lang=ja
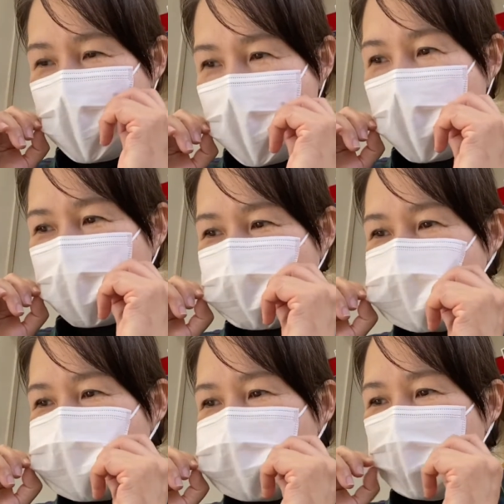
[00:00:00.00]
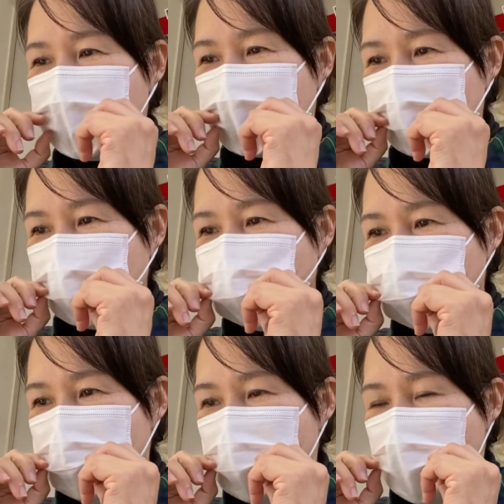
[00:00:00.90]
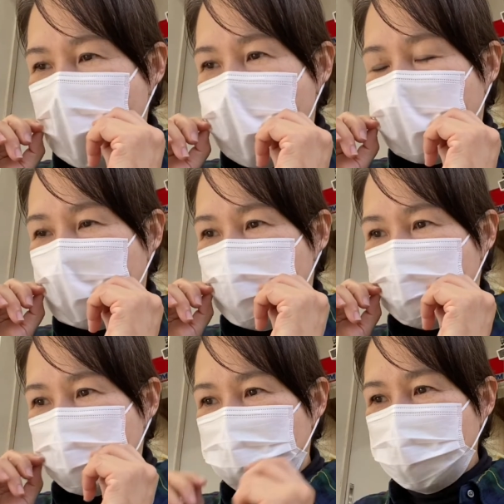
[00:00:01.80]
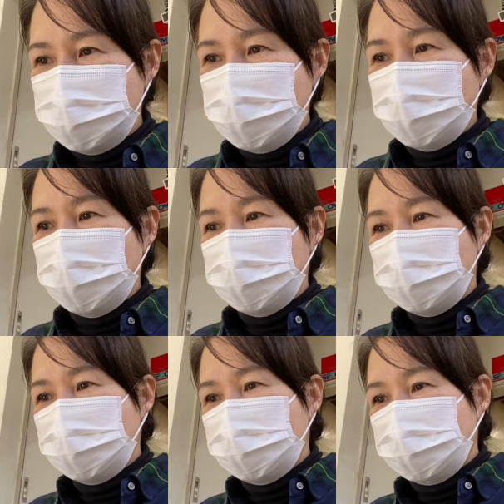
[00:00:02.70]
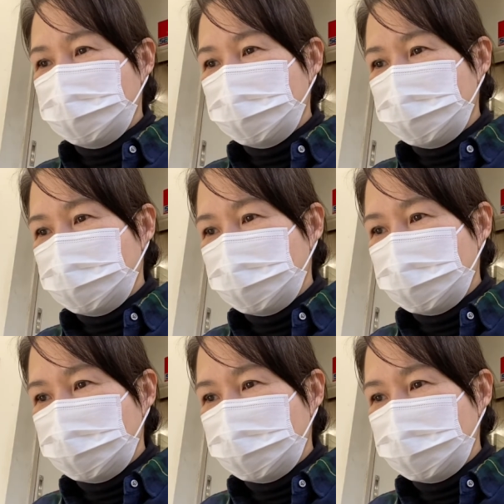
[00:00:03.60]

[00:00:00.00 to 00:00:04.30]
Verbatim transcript: はい、あのなぜあの